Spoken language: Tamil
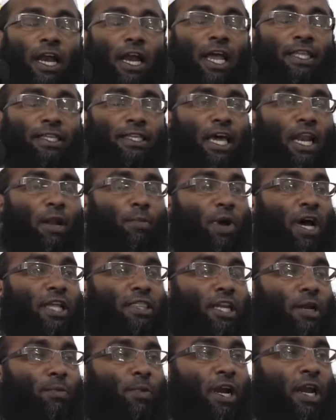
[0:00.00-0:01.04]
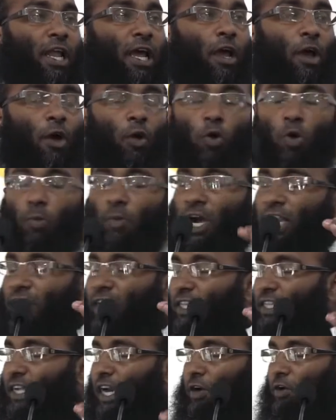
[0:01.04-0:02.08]
கலாச்சாரம் மாத்திரமல்ல ஒரு
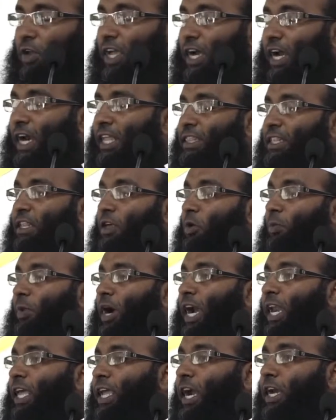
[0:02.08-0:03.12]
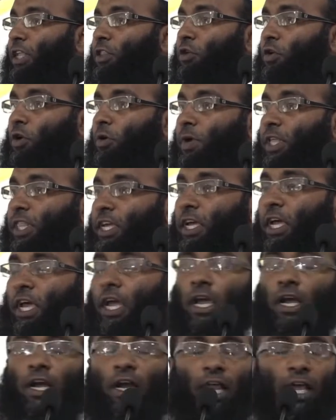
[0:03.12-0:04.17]
மனிதன் தன்னுடைய களத்தில் ஒரு மாலை அணிந்து கொள்வது
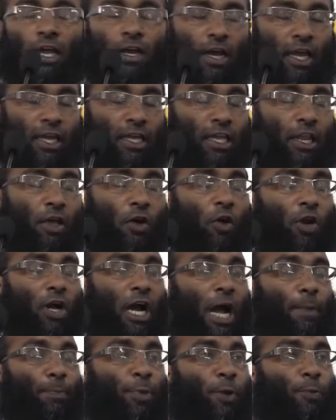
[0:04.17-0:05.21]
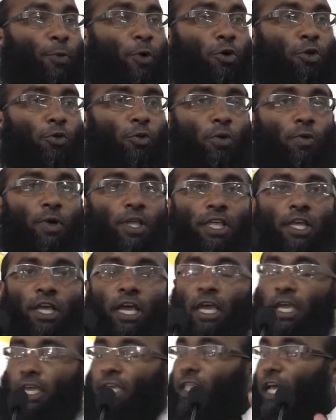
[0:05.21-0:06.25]
க கையிலே ஒரு காப்பை போட்டுக்கொள்வது
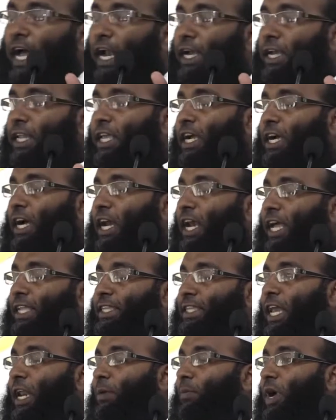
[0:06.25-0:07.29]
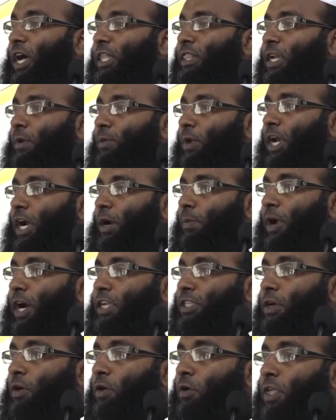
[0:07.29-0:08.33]
இது அந்நிய கலாச்சாரம் மாத்திரமல்ல
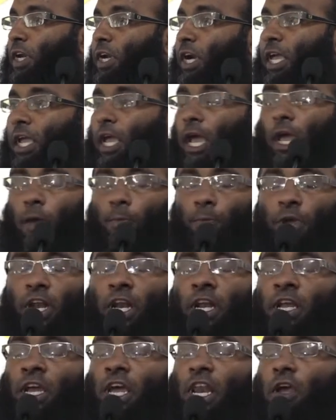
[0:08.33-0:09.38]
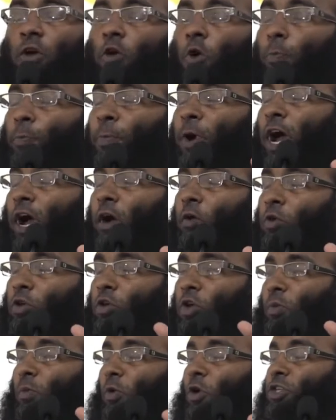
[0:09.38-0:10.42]
அன்பான சகோதரர்களே பெண்களுக்கு
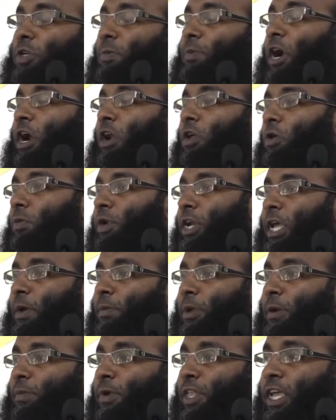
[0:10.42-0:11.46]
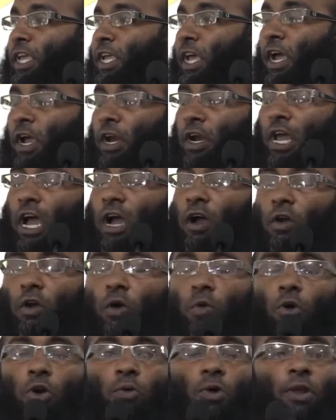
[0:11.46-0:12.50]
ஒப்பாகக்கூடிய ஒரு மோசமான ஒரு விடயம் என்பதை நாங்கள்
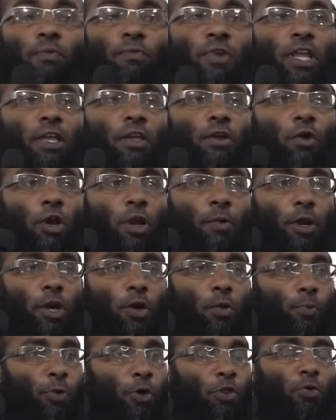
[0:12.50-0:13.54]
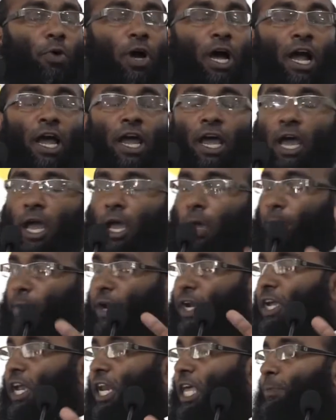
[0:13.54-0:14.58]
ஒவ்வொருவரும் விளங்கிக் கொள்ள வேண்டும் பொதுவாக
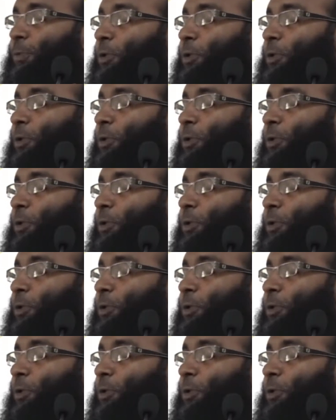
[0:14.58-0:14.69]
பெண்களை